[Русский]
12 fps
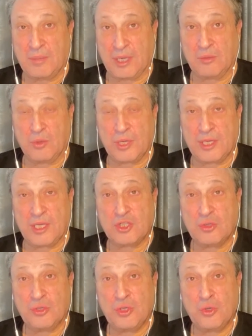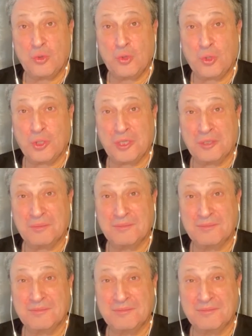Поэтому, конечно, он не угоден.
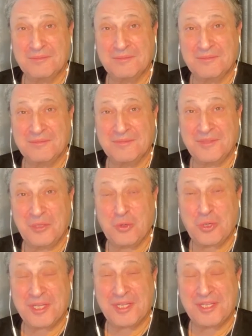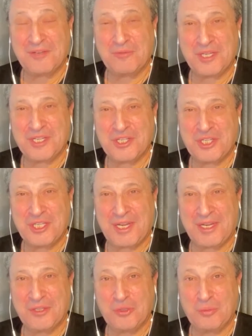Не угоден, от него не
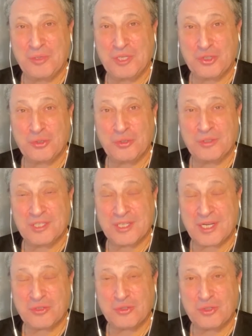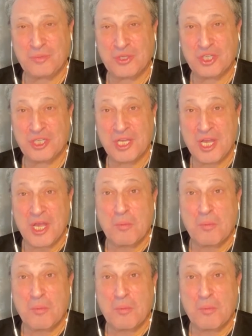ожидали. Думали, что он сразу сбежит.